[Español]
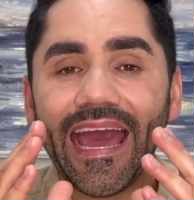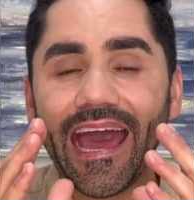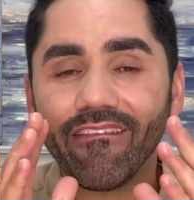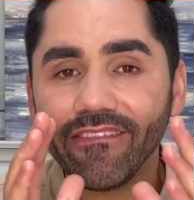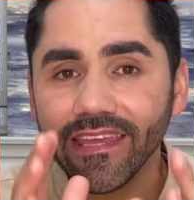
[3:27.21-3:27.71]

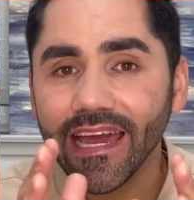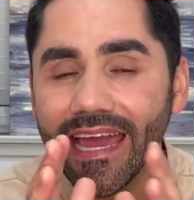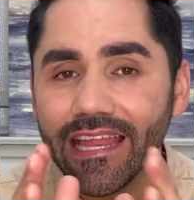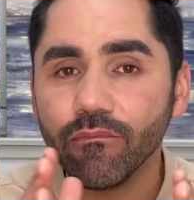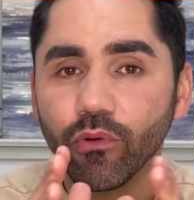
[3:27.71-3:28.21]
había
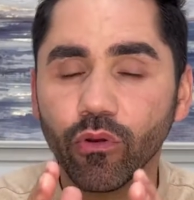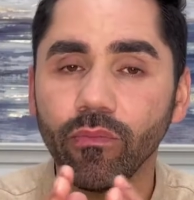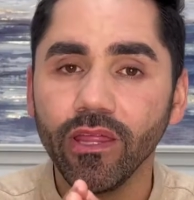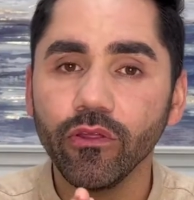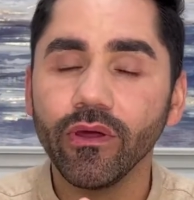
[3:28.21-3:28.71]
el
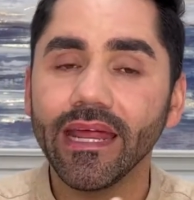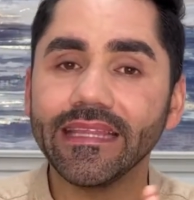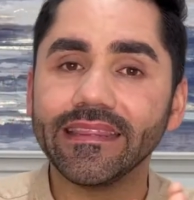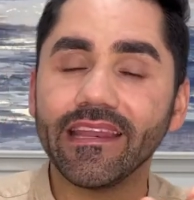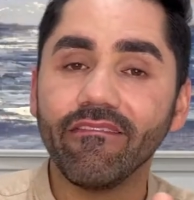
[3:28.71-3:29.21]
promedio era
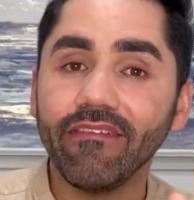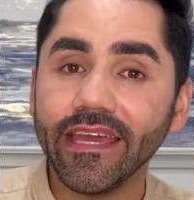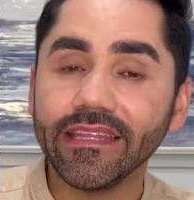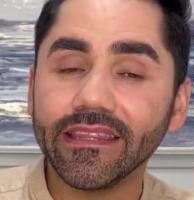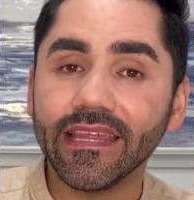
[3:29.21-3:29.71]
entre
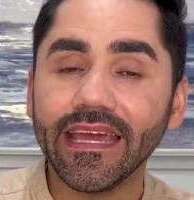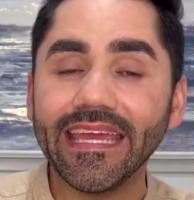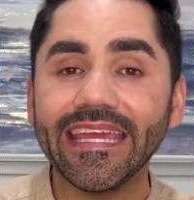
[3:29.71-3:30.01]
20